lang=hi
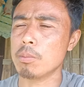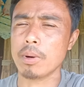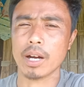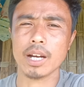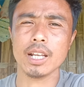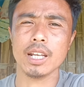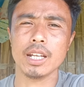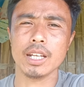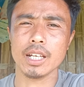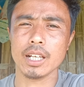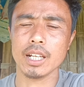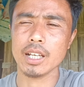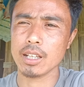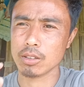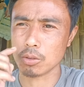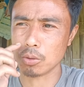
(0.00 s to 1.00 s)
मकई लेने के
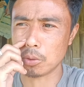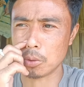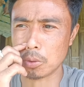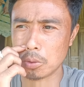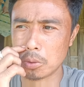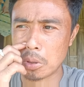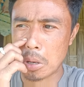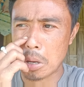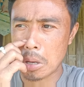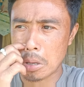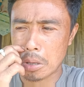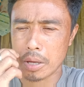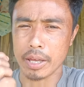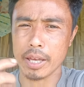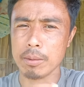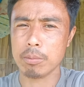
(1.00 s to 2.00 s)
लिए तो
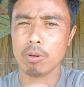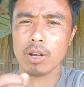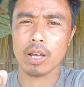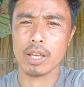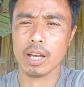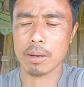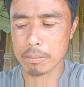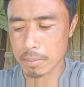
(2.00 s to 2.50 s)
है बोला यहाँ